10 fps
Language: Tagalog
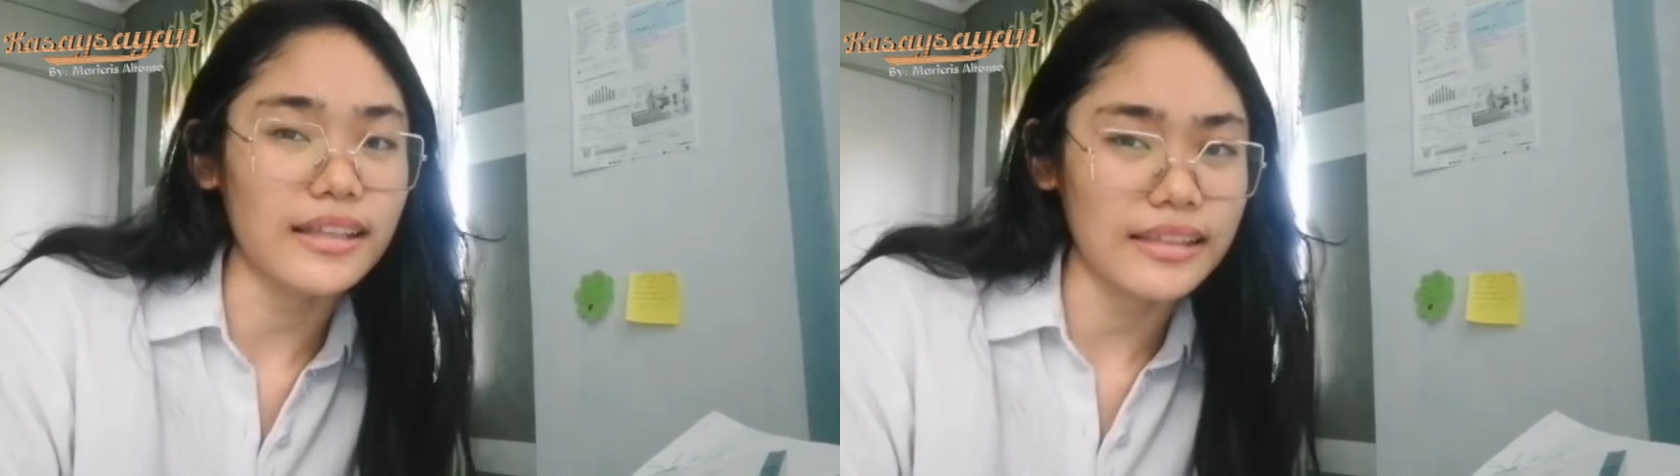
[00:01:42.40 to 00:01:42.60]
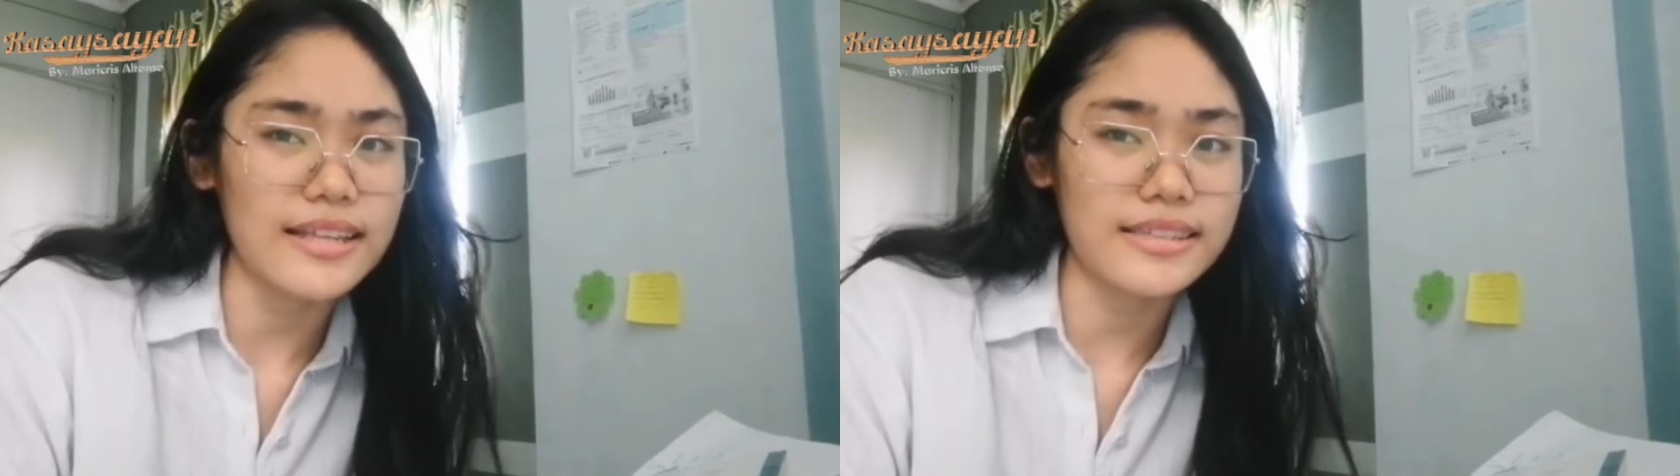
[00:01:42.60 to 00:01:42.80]
sa
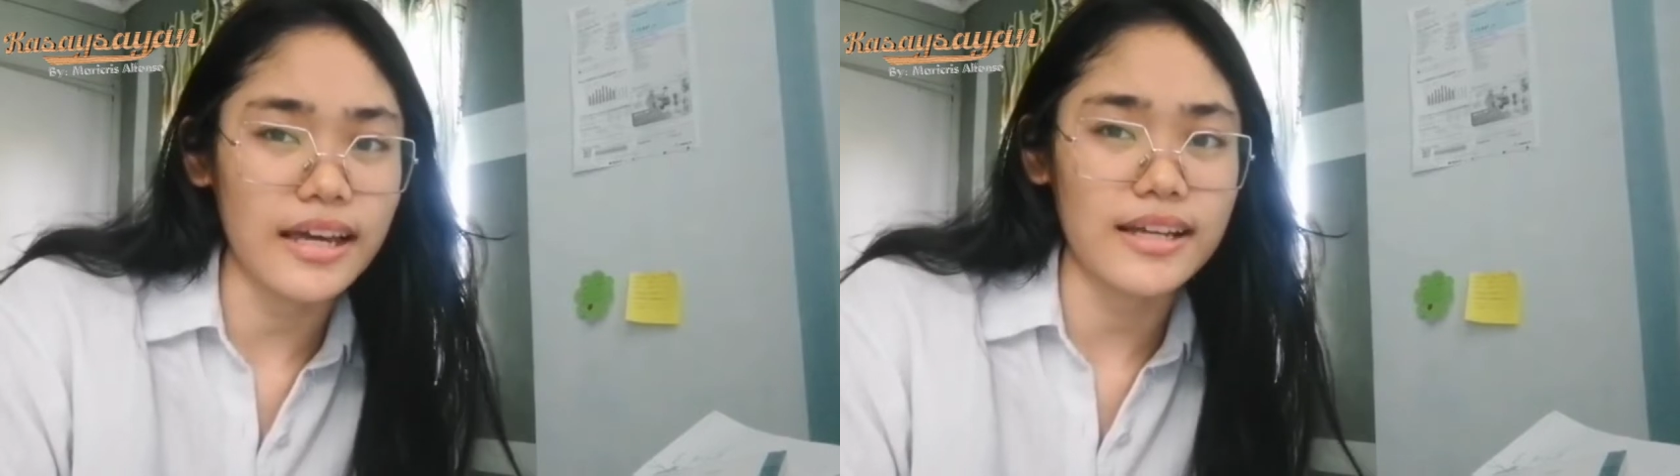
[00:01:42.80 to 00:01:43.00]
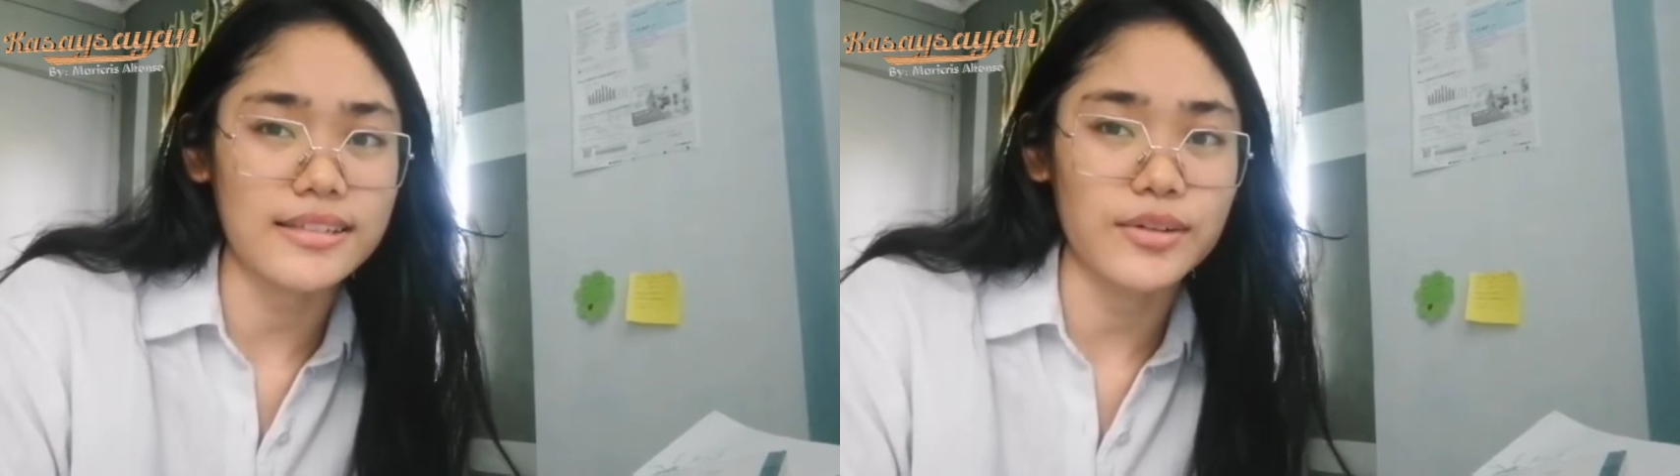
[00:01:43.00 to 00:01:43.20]

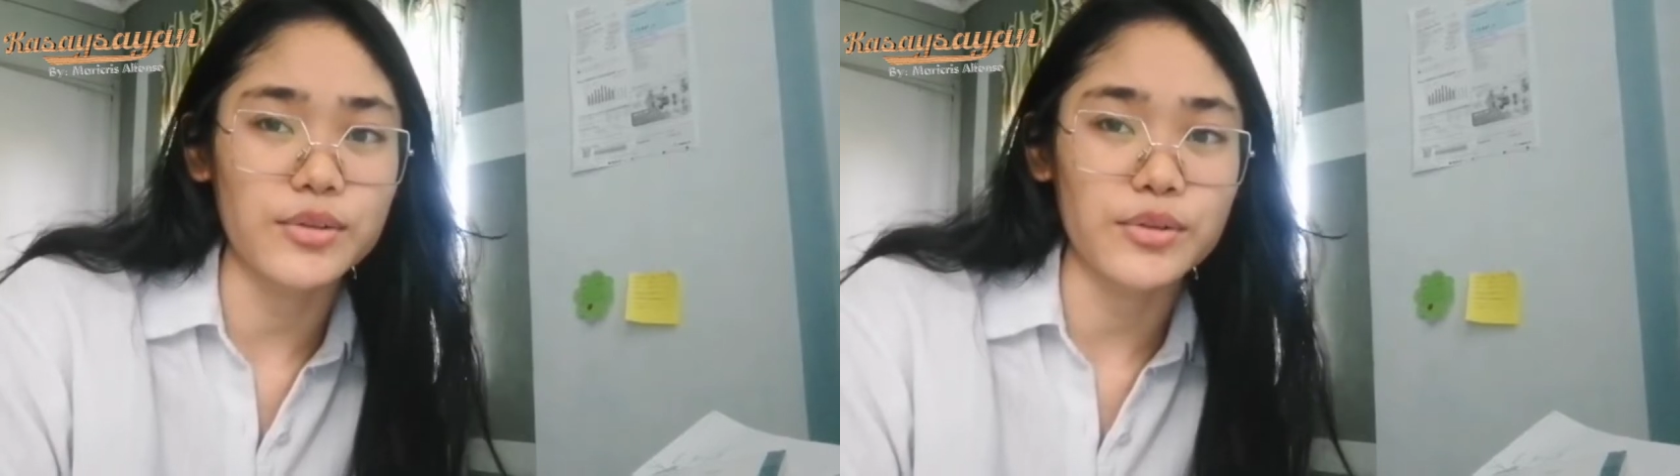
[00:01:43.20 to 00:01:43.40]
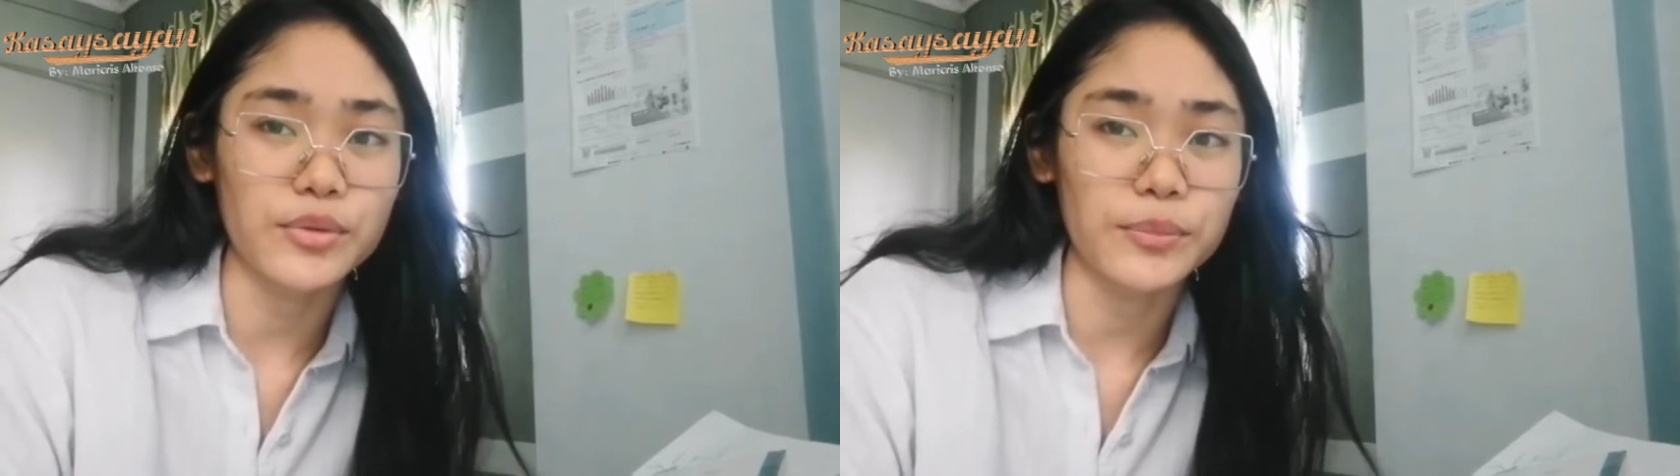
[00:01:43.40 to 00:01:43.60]
kataas-taas ang
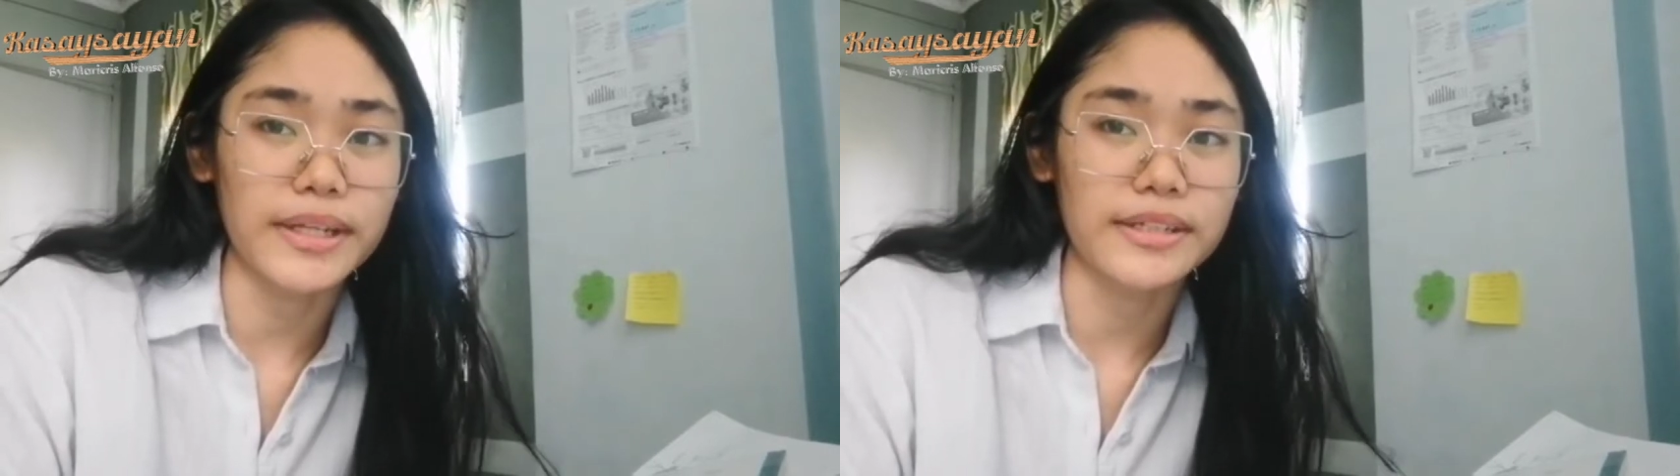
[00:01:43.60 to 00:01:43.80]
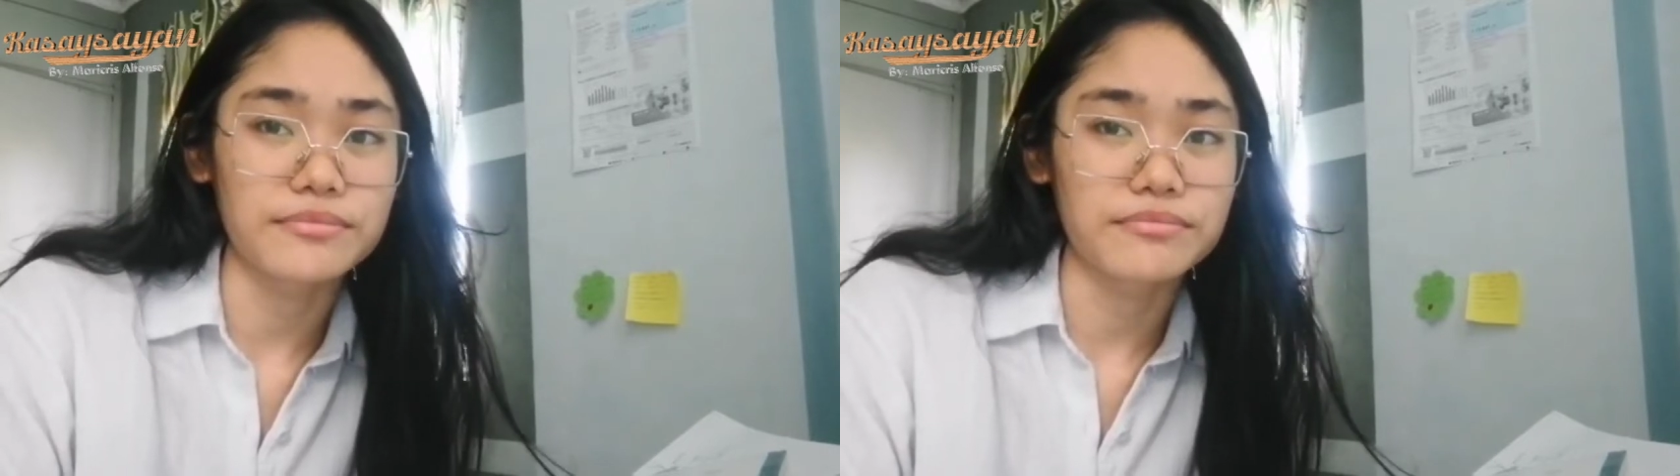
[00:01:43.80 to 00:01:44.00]

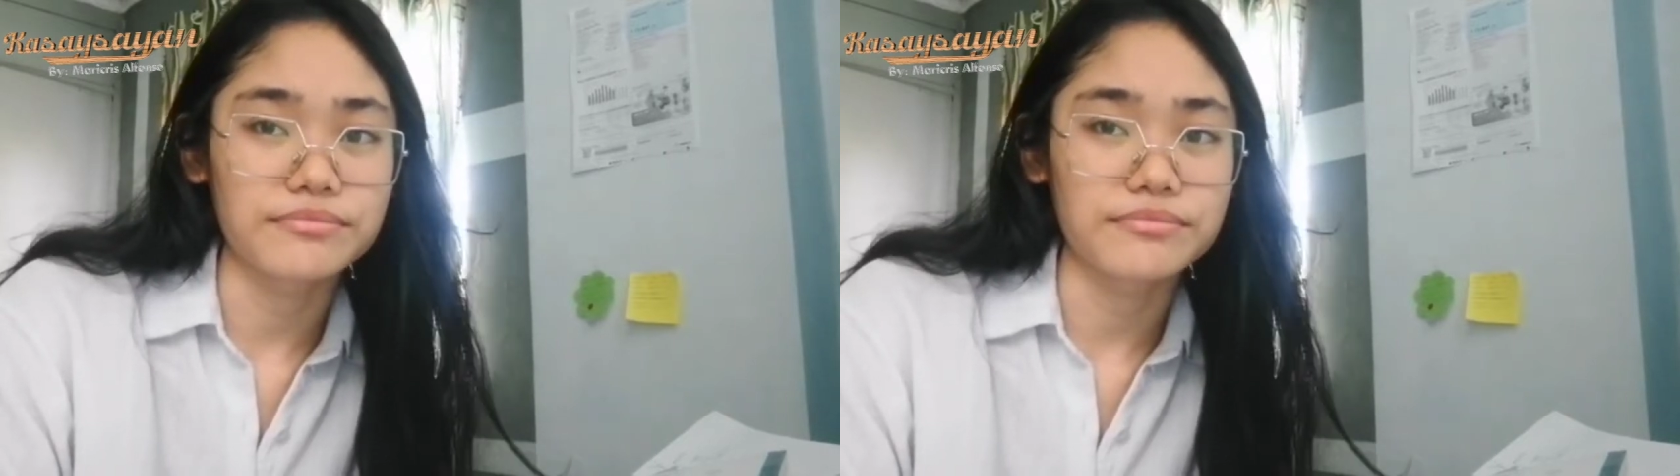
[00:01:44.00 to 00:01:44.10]
hukuman.